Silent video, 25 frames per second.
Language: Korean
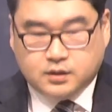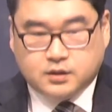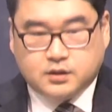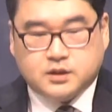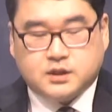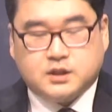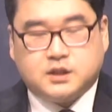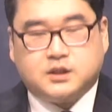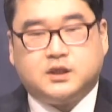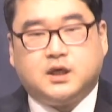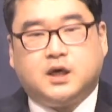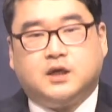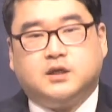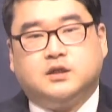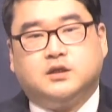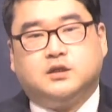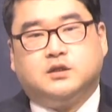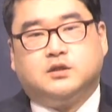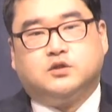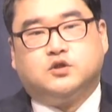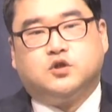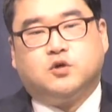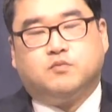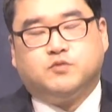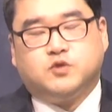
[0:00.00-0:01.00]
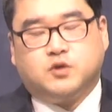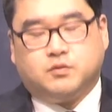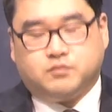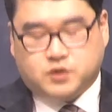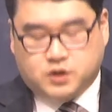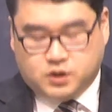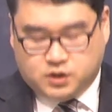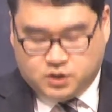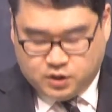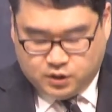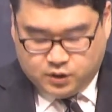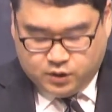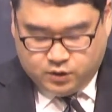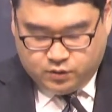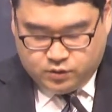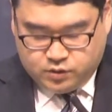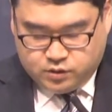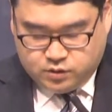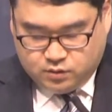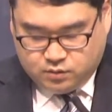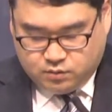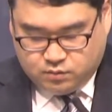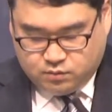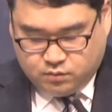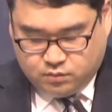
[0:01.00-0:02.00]
시간은 점점
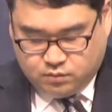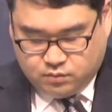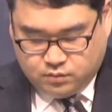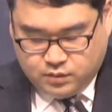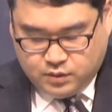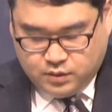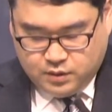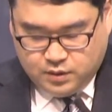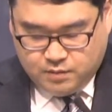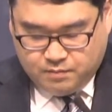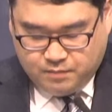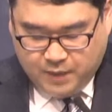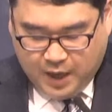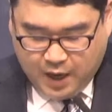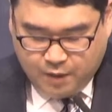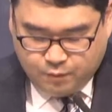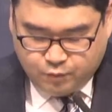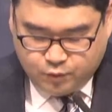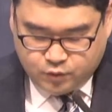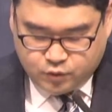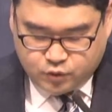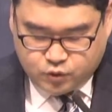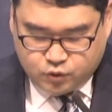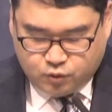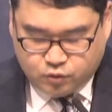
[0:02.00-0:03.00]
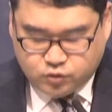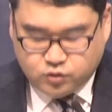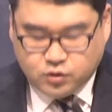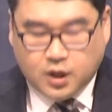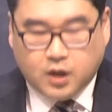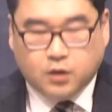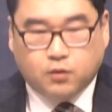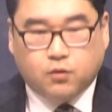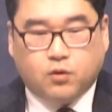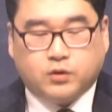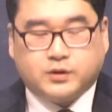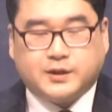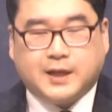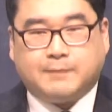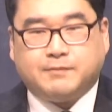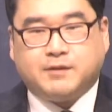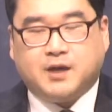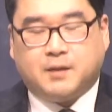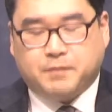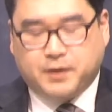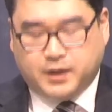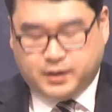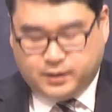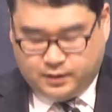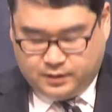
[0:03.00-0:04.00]
지체되었었고 마음은 초조하고
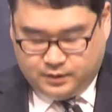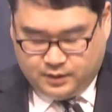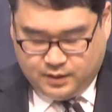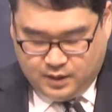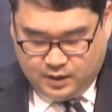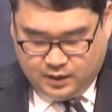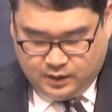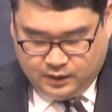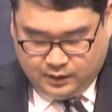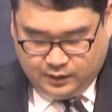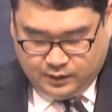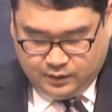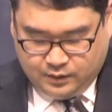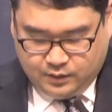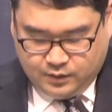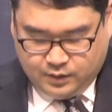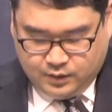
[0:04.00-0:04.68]
답답했는데